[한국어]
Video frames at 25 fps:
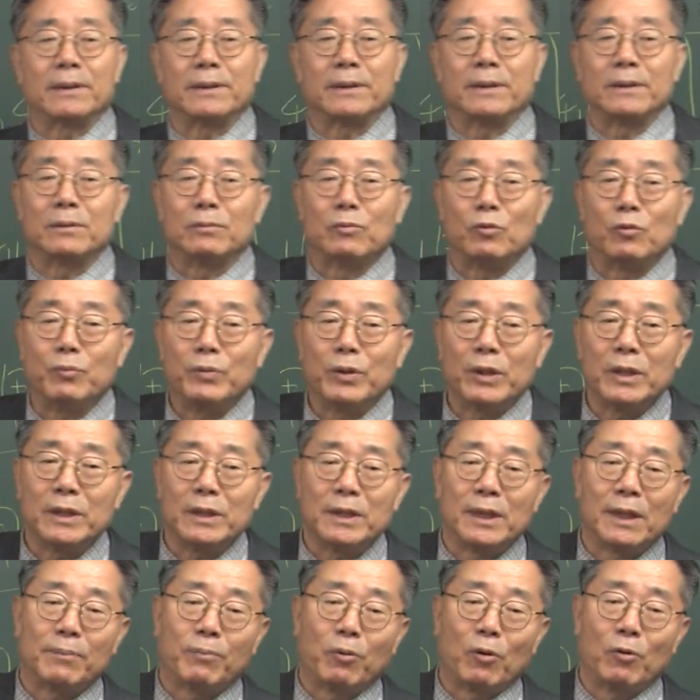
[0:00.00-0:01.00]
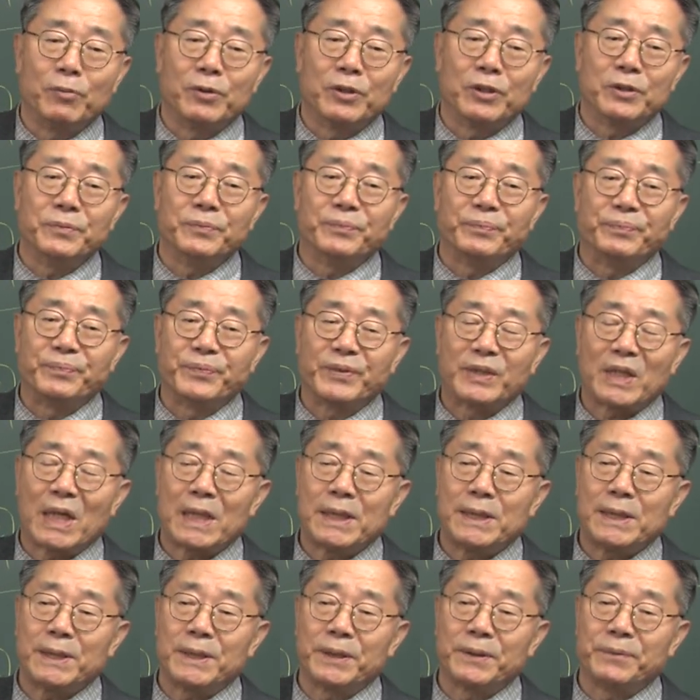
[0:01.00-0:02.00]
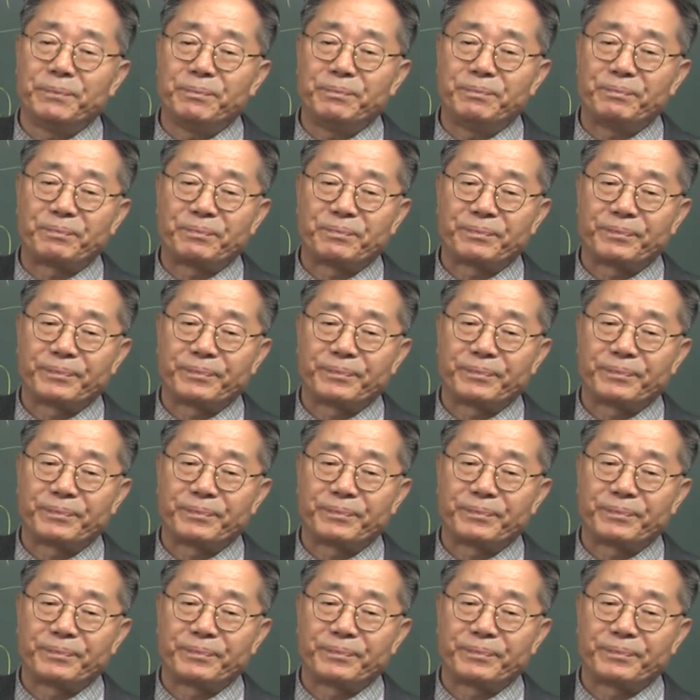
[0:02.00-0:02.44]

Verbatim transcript: 그 문명을 이래 보면 사실은